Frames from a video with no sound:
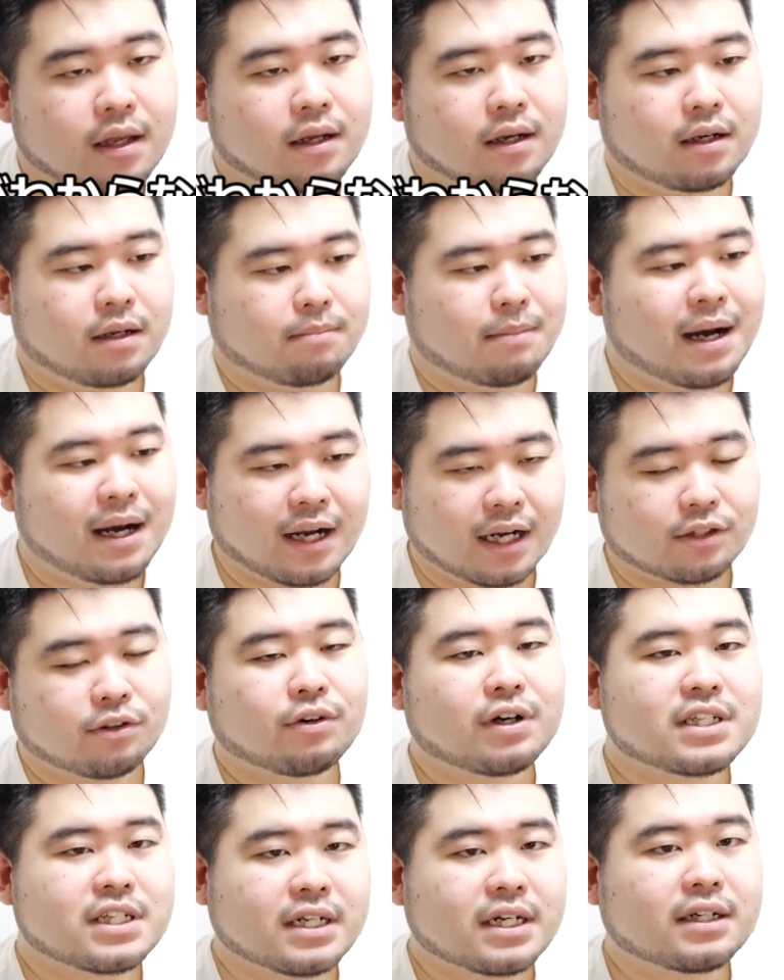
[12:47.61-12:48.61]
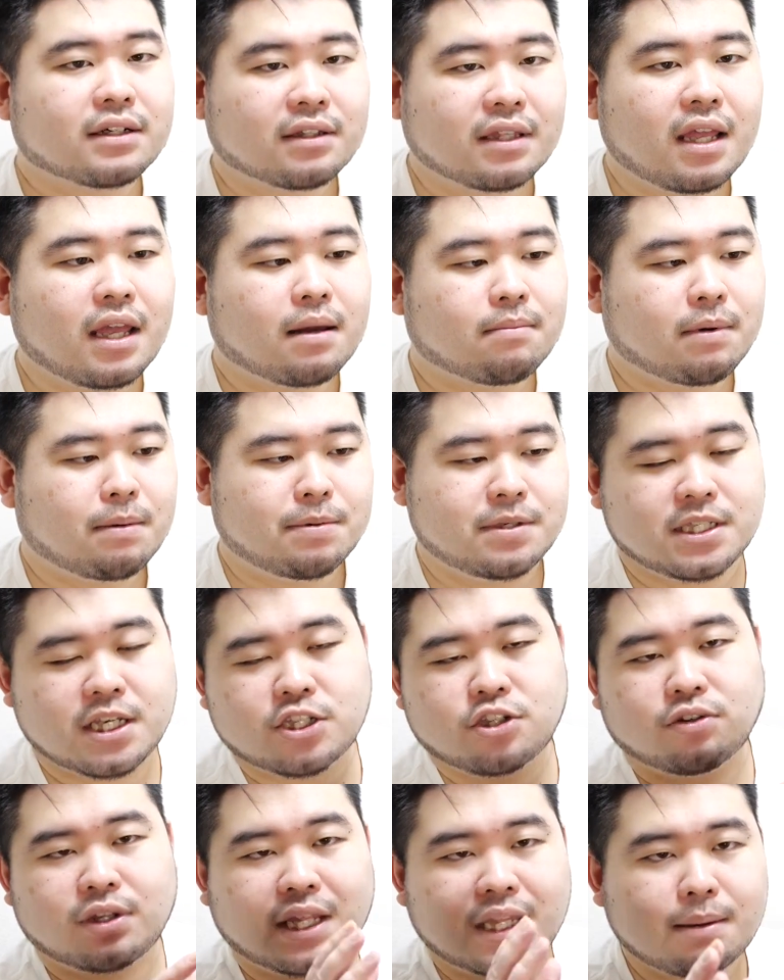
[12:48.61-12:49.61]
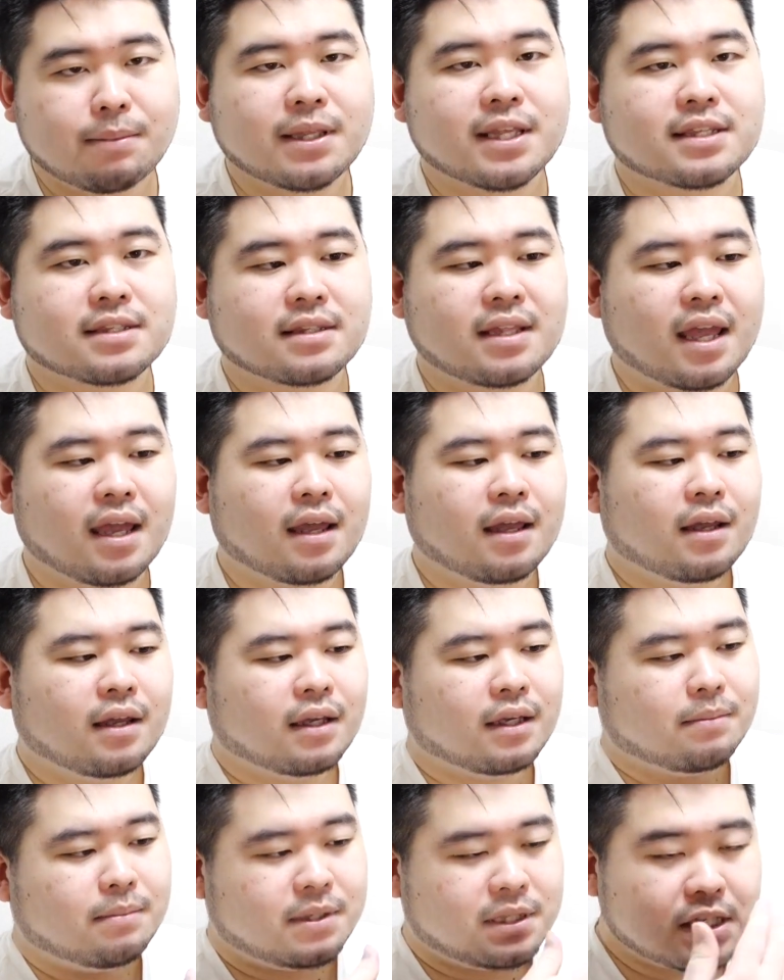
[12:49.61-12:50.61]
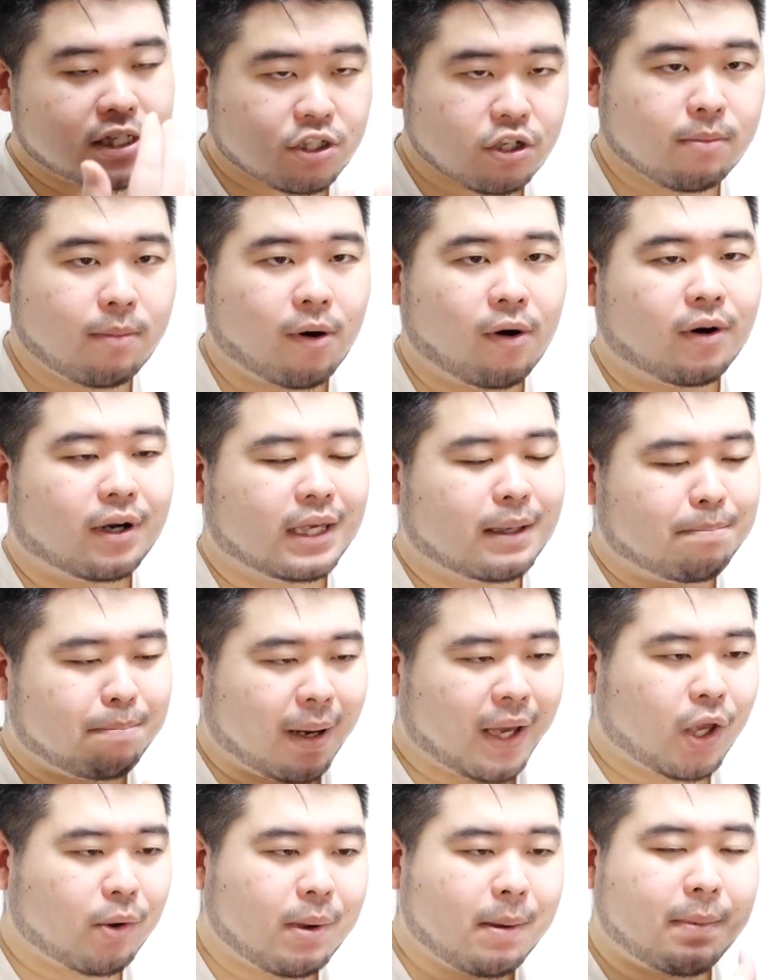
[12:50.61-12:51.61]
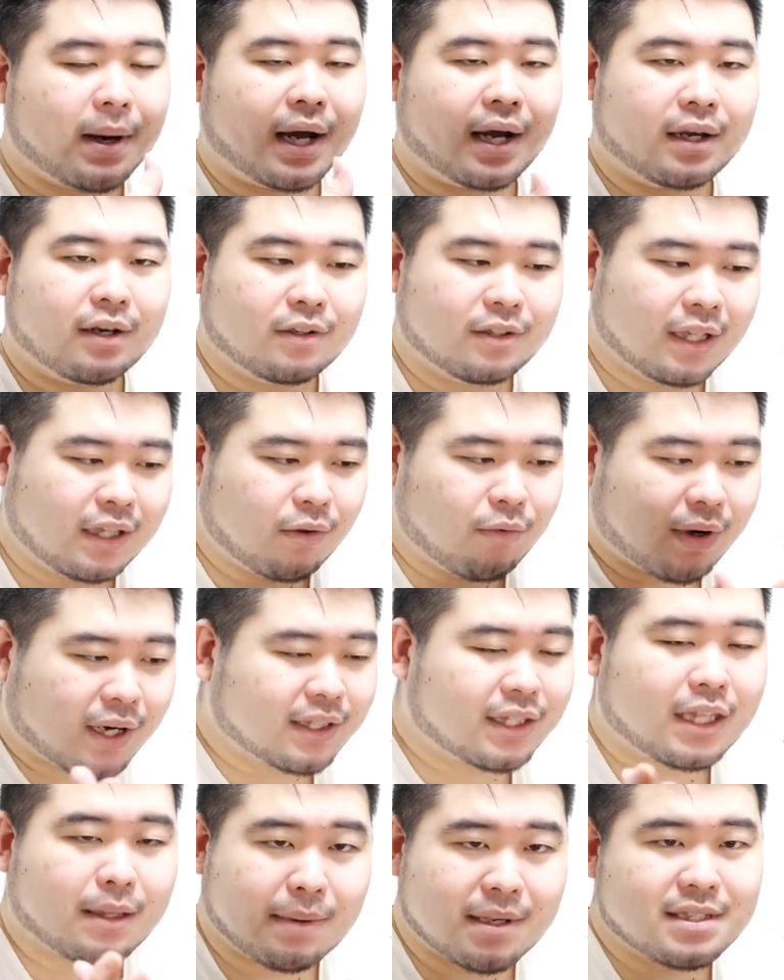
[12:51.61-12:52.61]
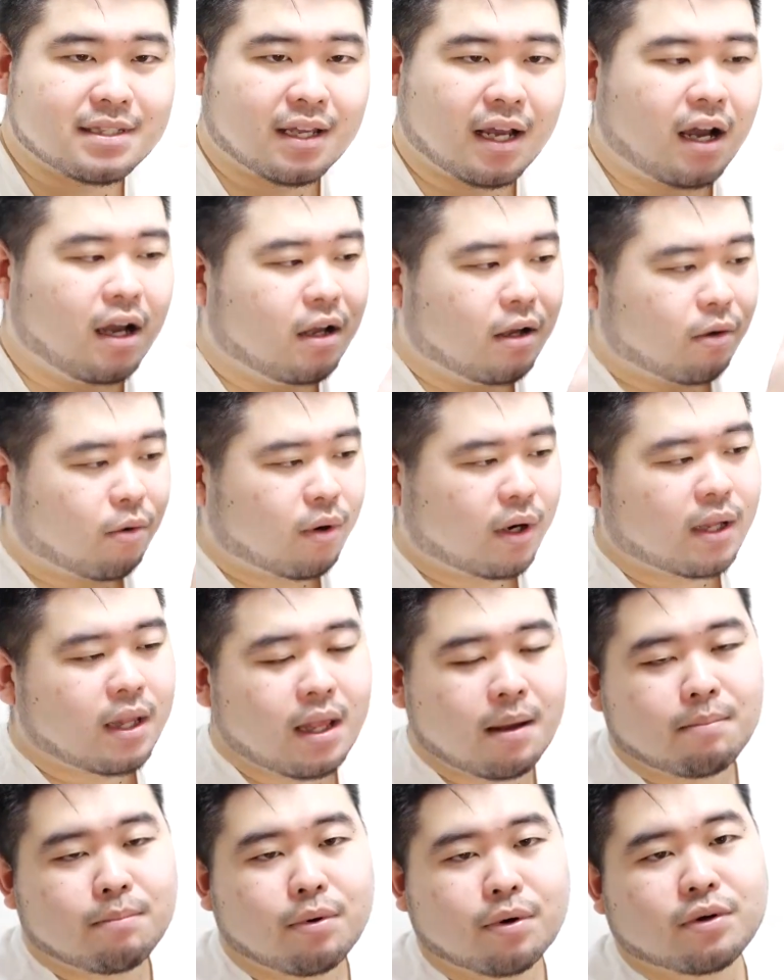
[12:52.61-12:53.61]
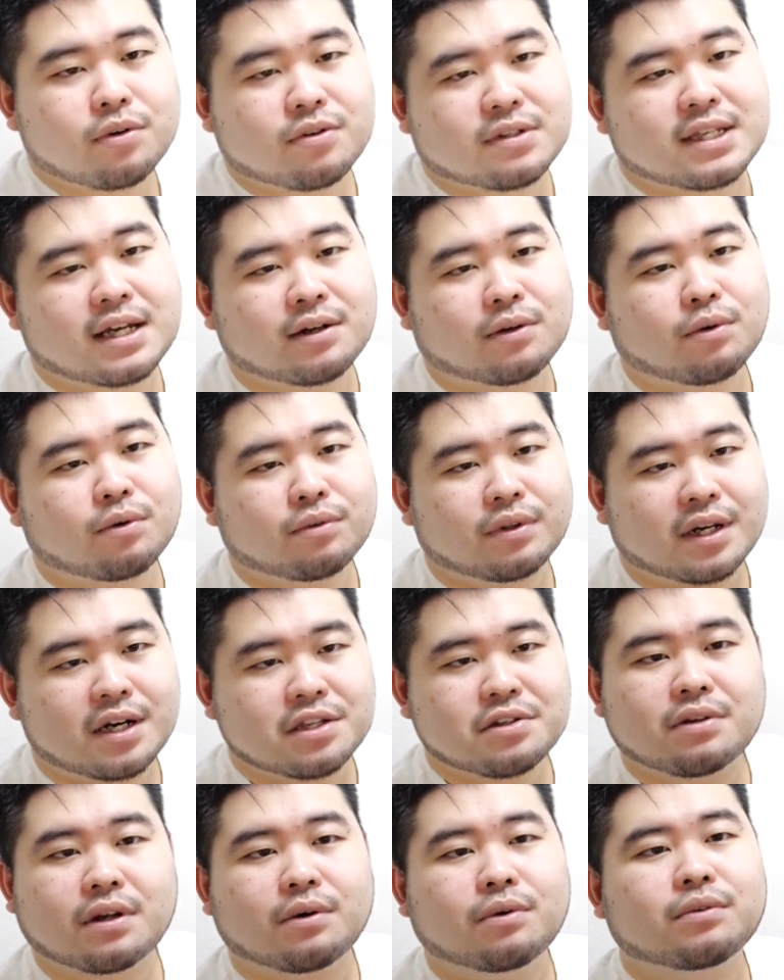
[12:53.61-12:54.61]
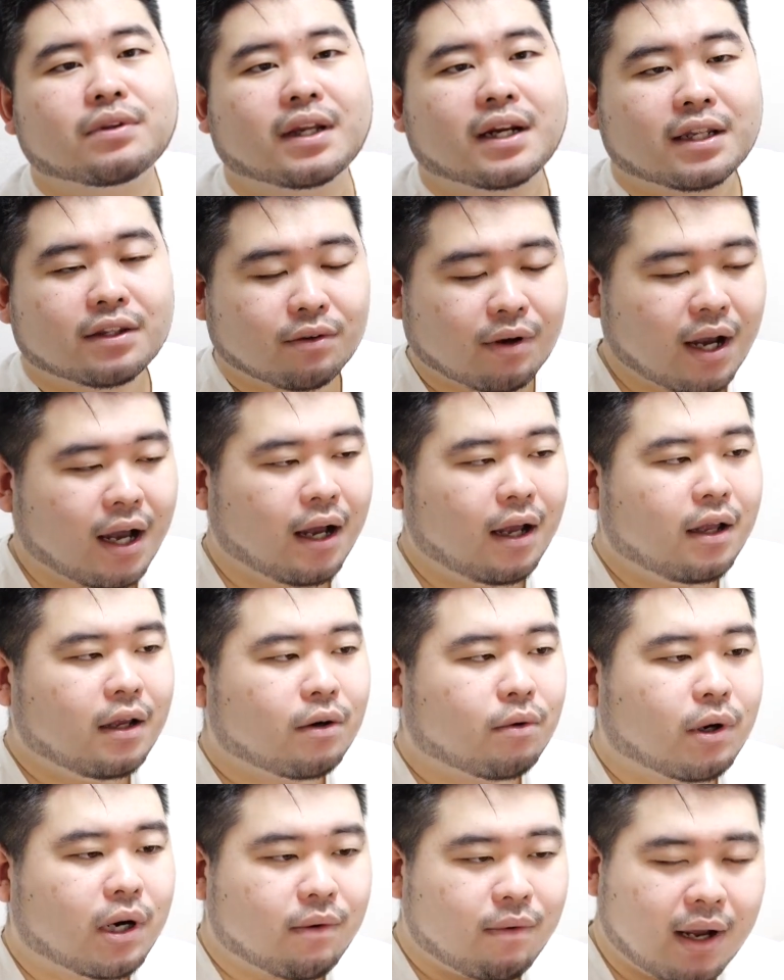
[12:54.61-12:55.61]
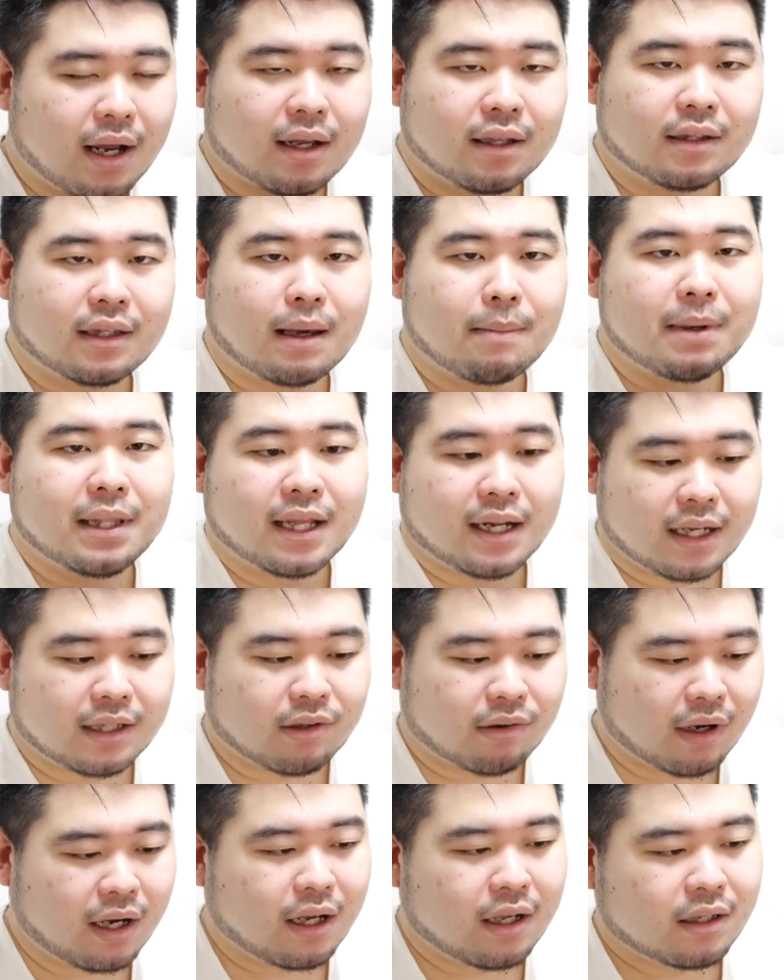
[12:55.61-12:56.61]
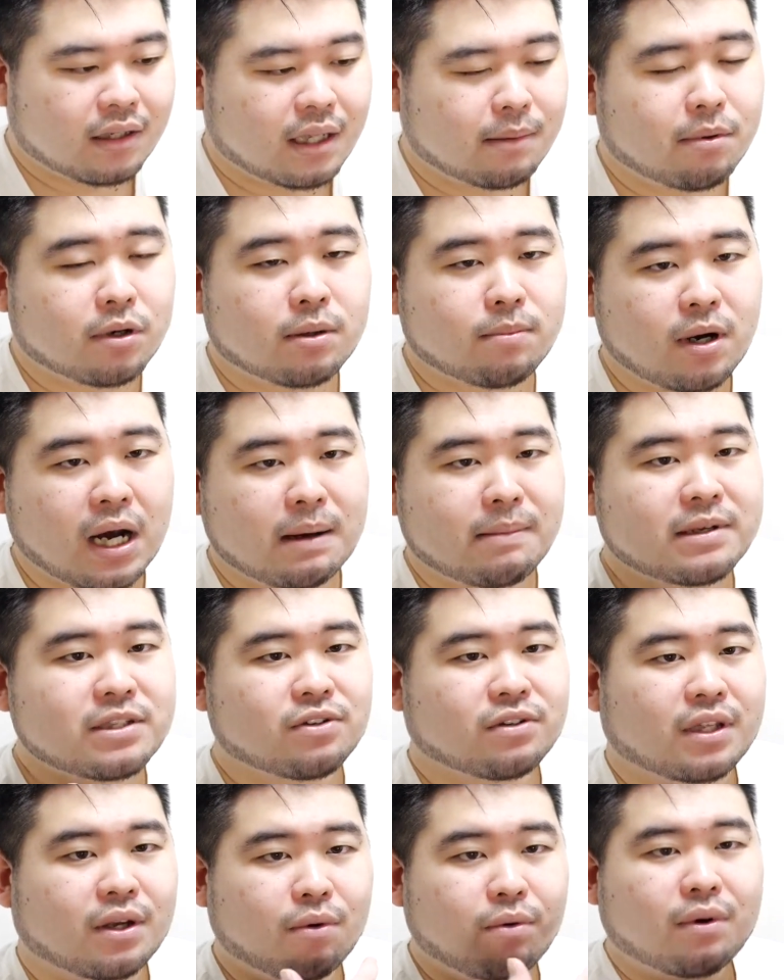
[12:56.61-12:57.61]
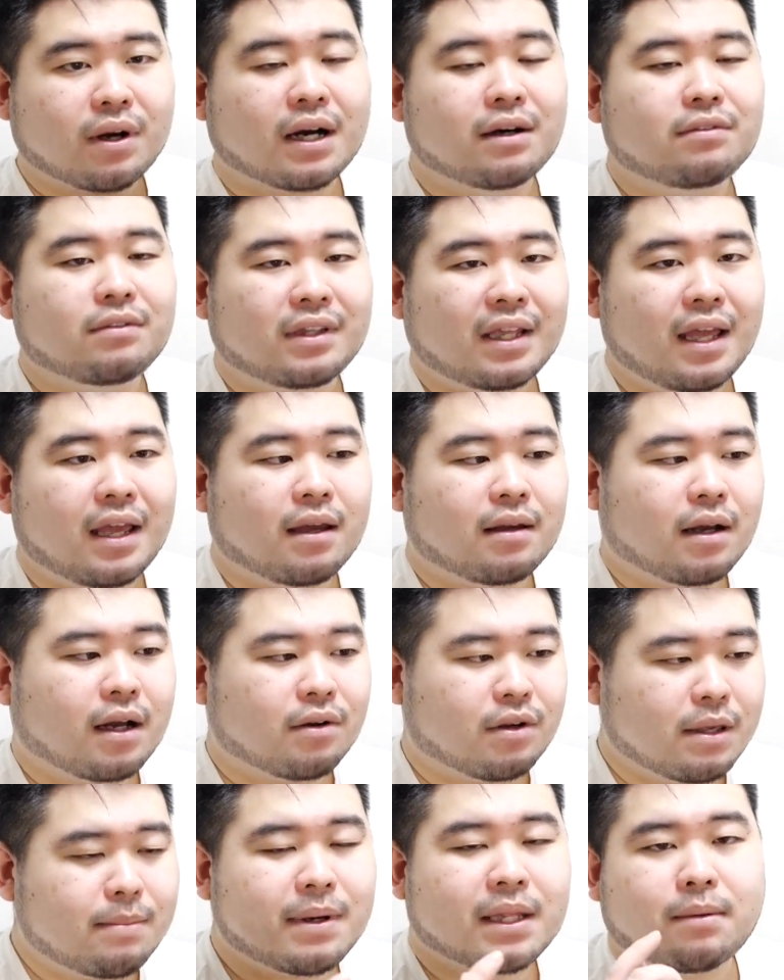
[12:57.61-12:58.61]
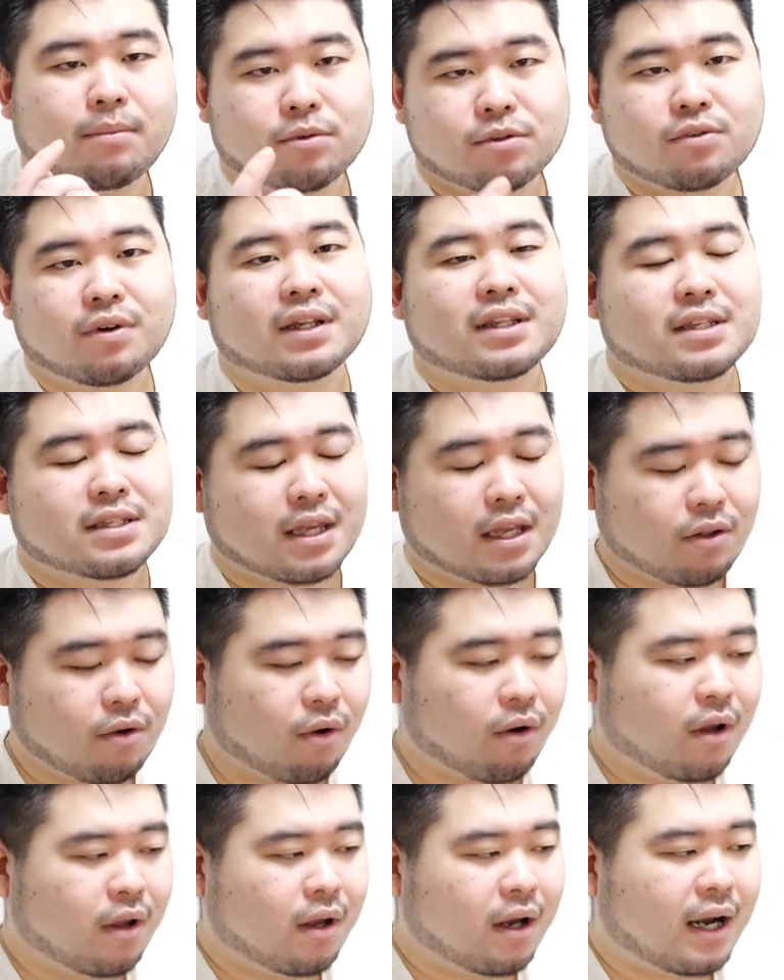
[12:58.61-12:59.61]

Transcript: 漫画とかじゃなくて、まあビジネス書何でもいいですでビジネス書もいっぱい読めばだんだん分かってきますあこれね僕の参考になりそうな本だなとかこれはダメだなとかで僕も Amazon で本買うんであの今でもそうなんですけど